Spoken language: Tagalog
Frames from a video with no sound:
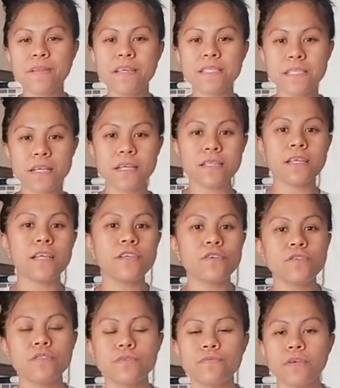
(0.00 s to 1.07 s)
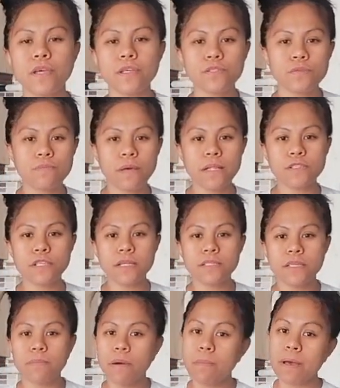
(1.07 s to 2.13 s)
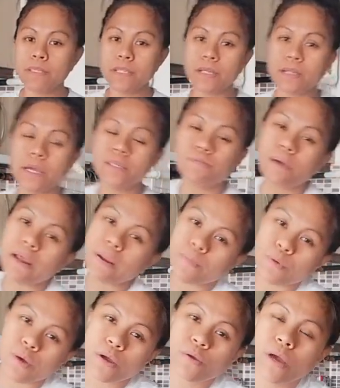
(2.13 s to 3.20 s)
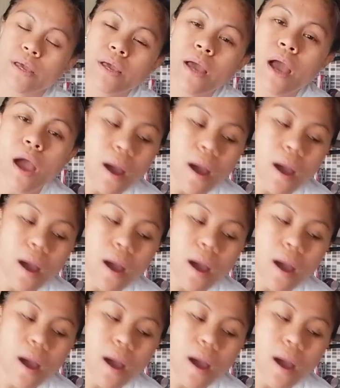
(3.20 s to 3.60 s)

please click na lang yung notification bell dyan sa baba dyan guys para po kayo ay